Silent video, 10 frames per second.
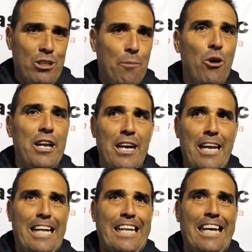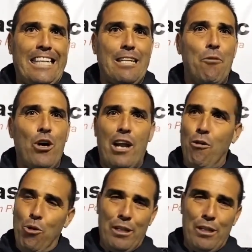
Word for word: estamos en, la tarea de intentar mejorarlo,